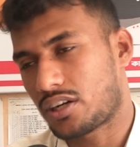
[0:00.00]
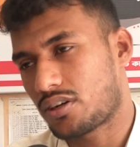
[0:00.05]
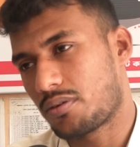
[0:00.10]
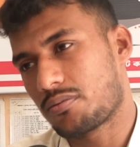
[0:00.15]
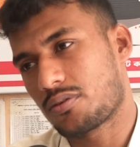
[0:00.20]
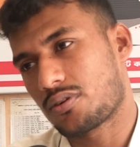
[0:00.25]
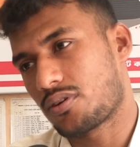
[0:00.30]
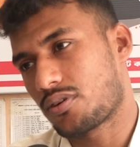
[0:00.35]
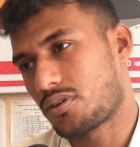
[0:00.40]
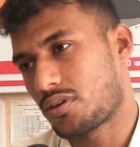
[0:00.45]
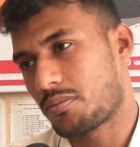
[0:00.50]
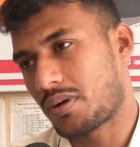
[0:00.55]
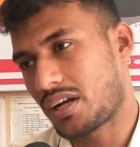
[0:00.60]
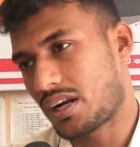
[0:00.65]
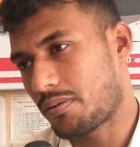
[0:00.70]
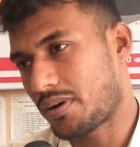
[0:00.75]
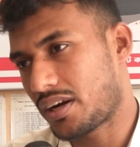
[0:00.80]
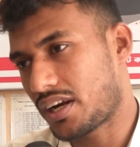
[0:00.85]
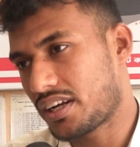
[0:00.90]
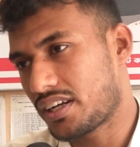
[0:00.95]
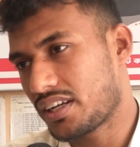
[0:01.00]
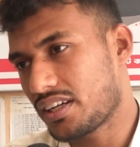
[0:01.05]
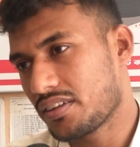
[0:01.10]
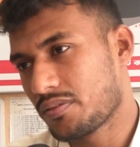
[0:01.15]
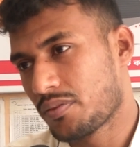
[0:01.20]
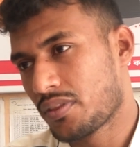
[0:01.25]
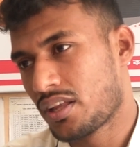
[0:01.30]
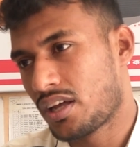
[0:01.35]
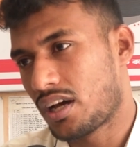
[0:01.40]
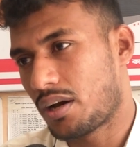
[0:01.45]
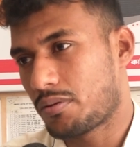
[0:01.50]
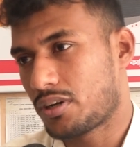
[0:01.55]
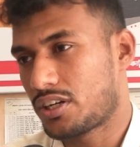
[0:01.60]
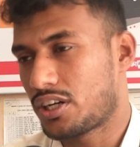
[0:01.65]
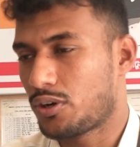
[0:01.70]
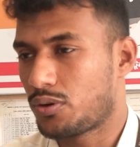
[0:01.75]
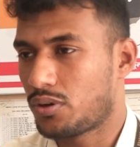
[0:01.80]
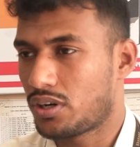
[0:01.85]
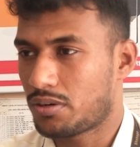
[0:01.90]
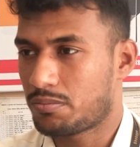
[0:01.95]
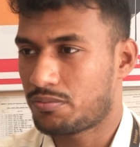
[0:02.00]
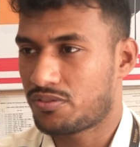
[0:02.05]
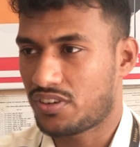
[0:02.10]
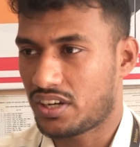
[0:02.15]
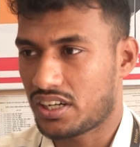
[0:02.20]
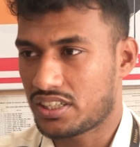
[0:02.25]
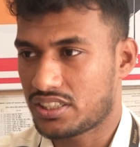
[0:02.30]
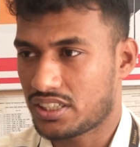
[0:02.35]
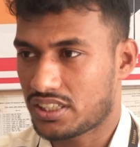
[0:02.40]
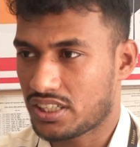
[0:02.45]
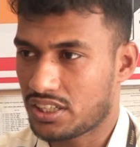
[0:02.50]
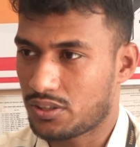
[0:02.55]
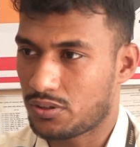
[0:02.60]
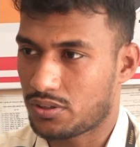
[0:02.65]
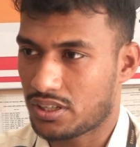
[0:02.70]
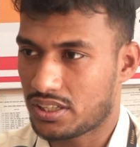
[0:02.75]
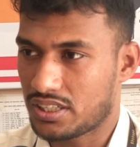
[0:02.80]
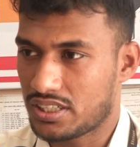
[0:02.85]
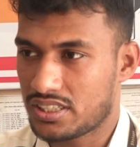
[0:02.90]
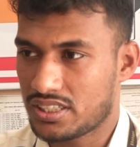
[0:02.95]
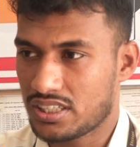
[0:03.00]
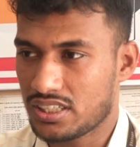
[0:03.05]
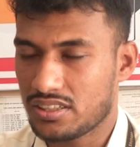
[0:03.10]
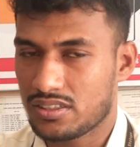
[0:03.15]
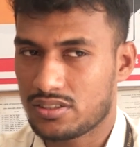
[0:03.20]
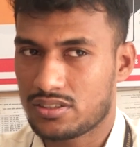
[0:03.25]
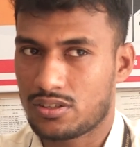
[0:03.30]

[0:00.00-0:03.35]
থাকলে আমরা কখনো ভাড়া বাড়াই না আমরা রেগুলার ফেয়ার যেটা নিই ওটা নিচ্ছি